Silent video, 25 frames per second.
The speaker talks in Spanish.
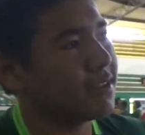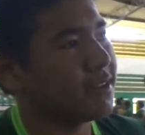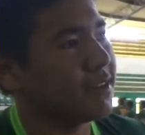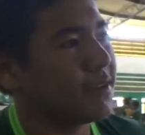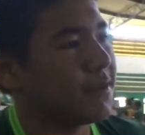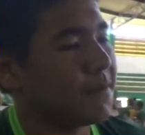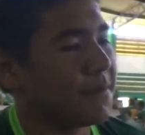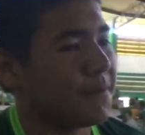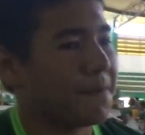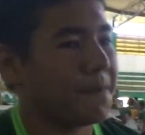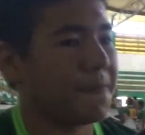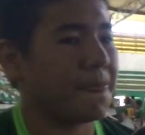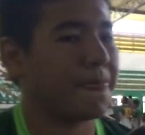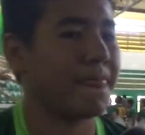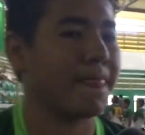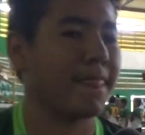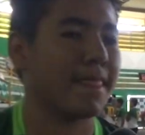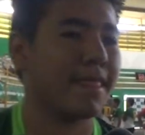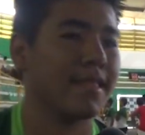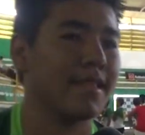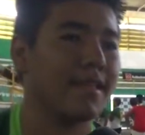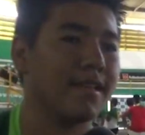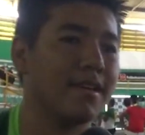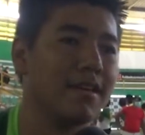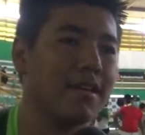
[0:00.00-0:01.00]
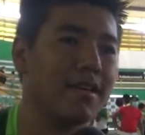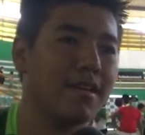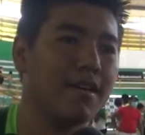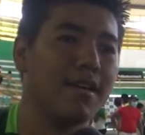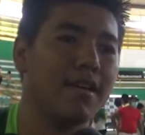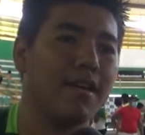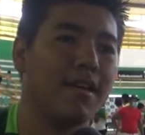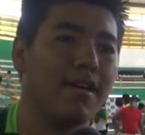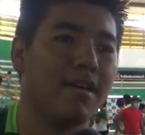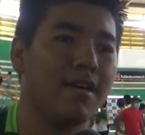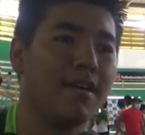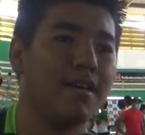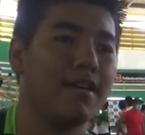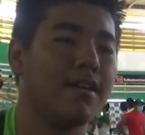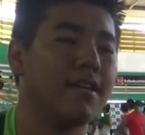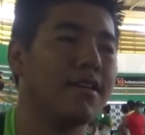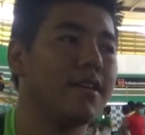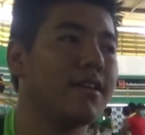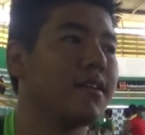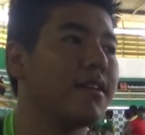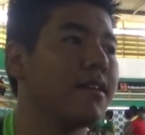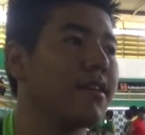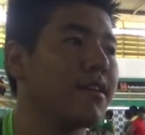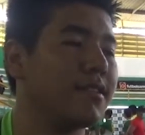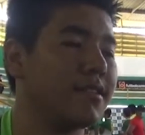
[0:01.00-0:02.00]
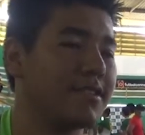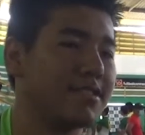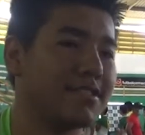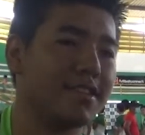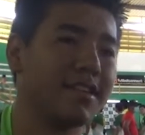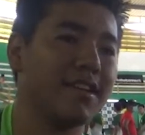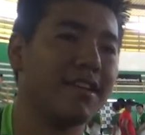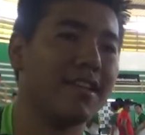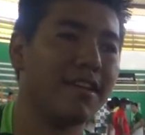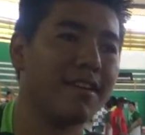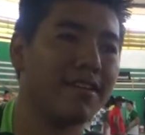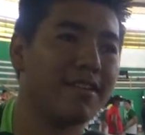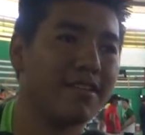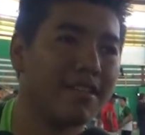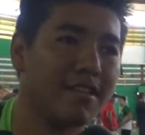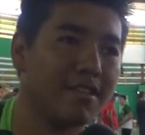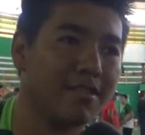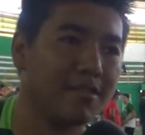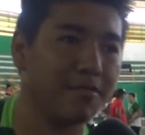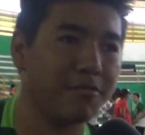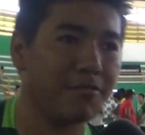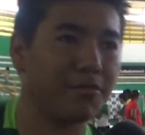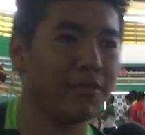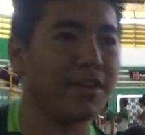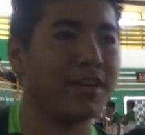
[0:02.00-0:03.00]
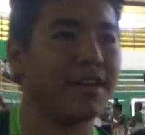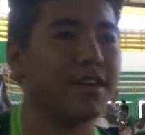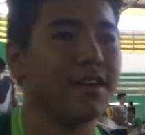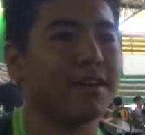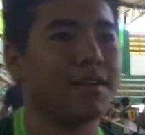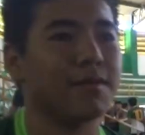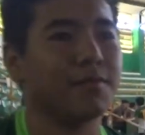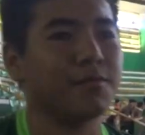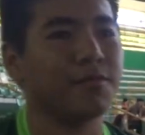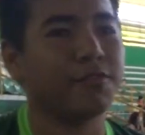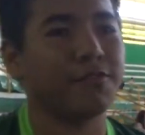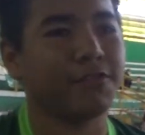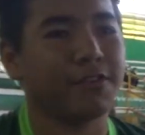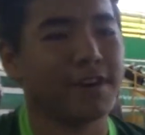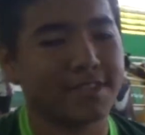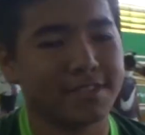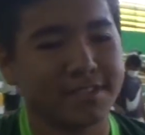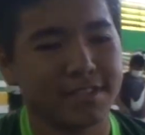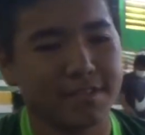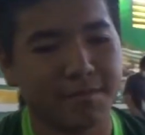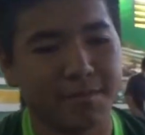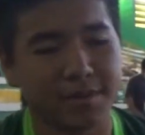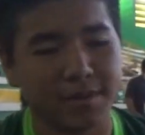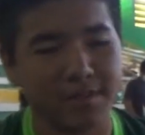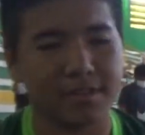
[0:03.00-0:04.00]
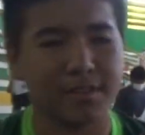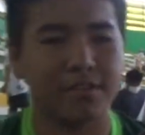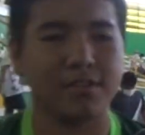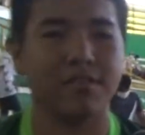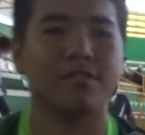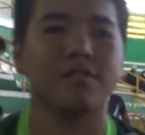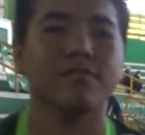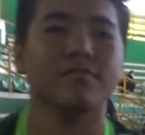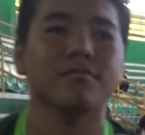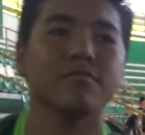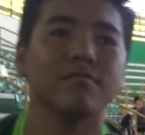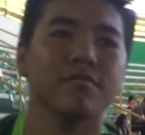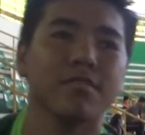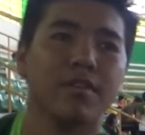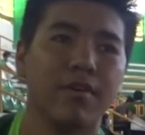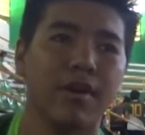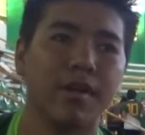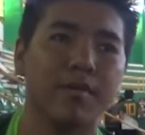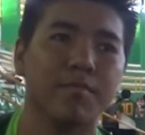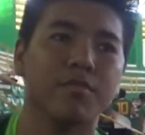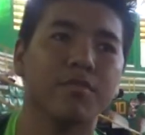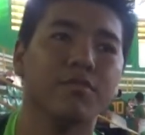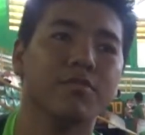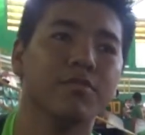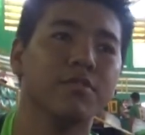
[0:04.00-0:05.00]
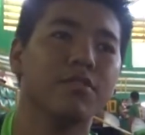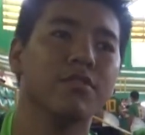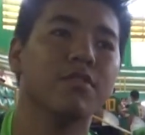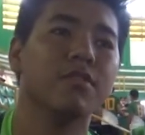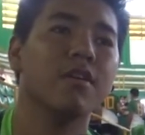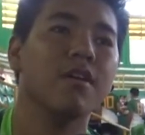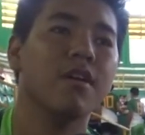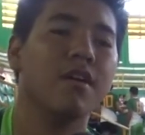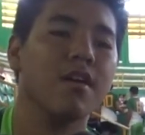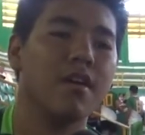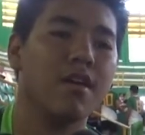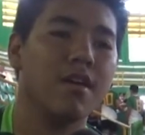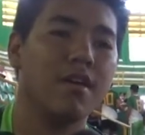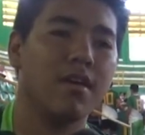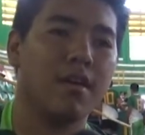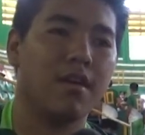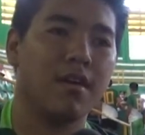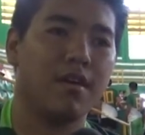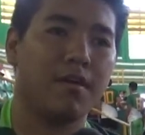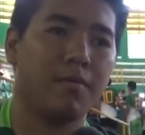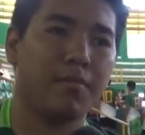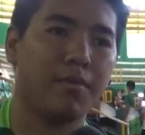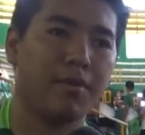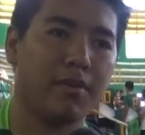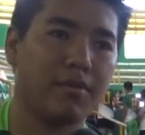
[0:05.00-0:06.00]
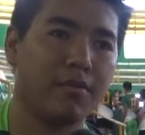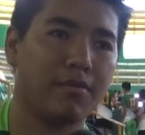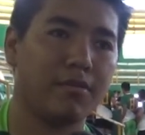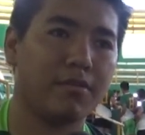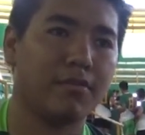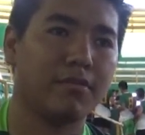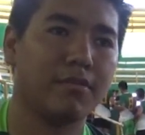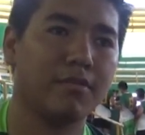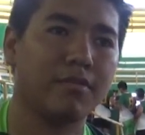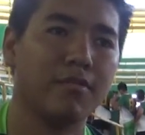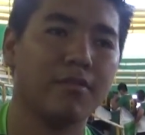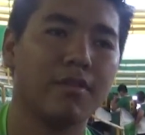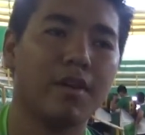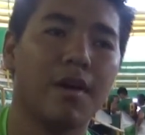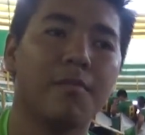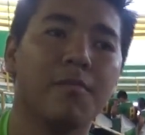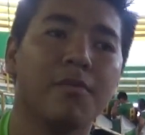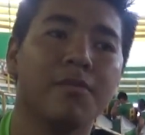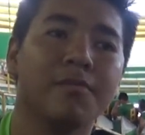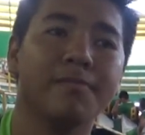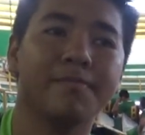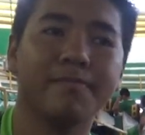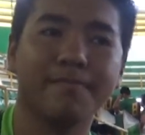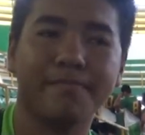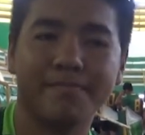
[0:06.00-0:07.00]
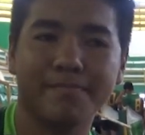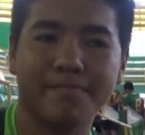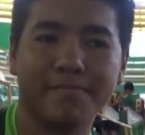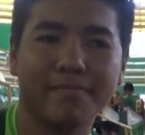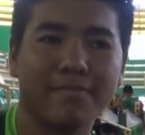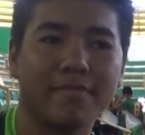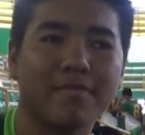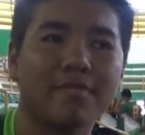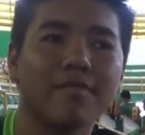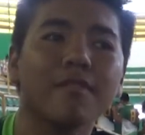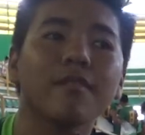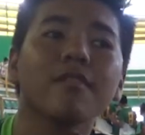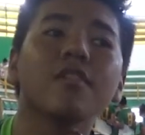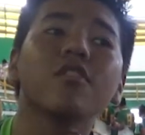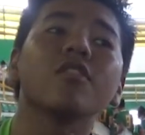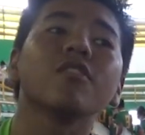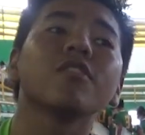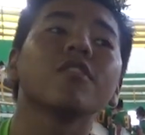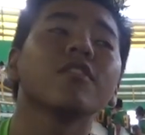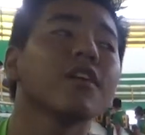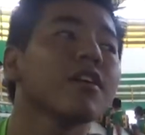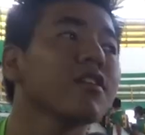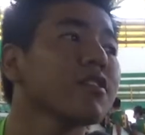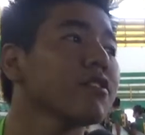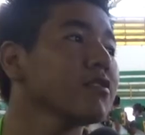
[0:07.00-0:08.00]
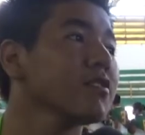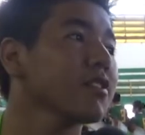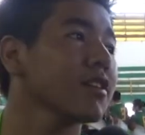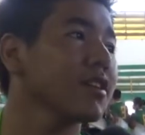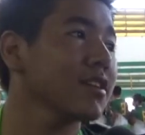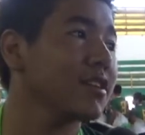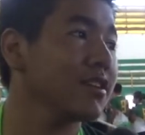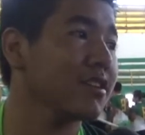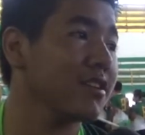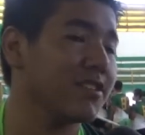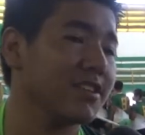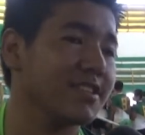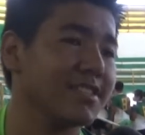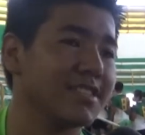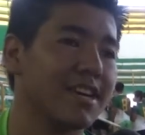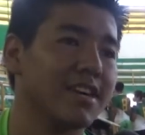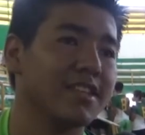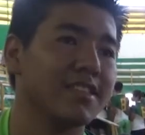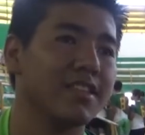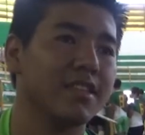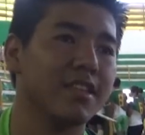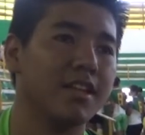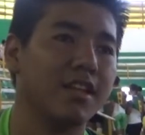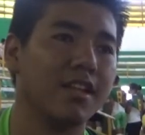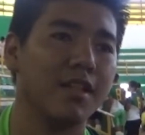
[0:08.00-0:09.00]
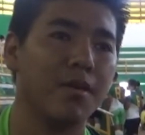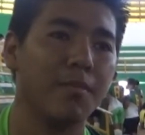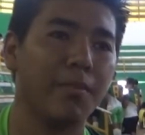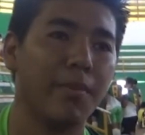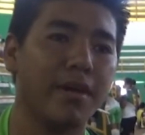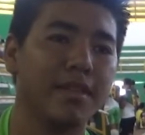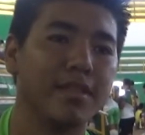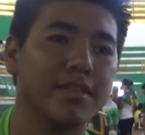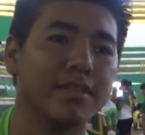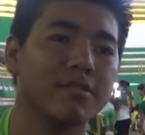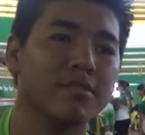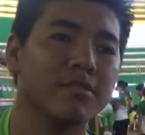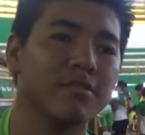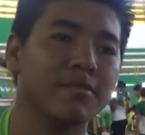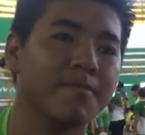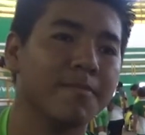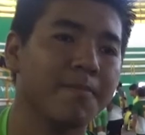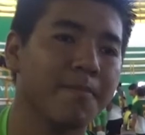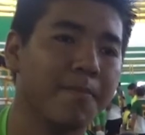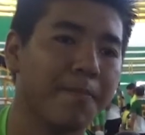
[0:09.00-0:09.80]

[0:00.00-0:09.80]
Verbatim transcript: pareció este partido? Quedaron empatados. Sí, la verdad no fue muy fácil el partido, un rival muy duro, pero logramos, aunque, sea, tener el empate, ¿no?